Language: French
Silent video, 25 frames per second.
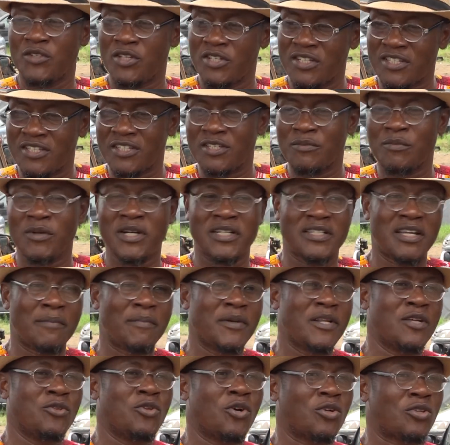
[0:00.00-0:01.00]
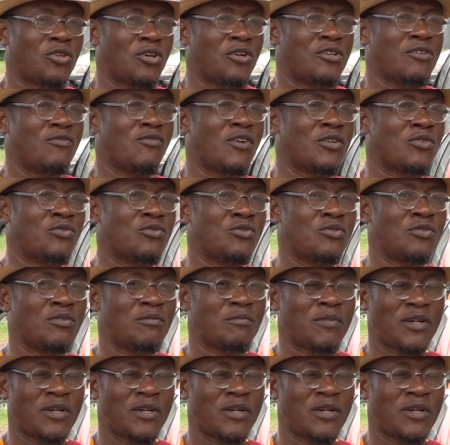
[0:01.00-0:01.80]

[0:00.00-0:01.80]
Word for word: Ici, moi, ils appellent les docteurs des voitures.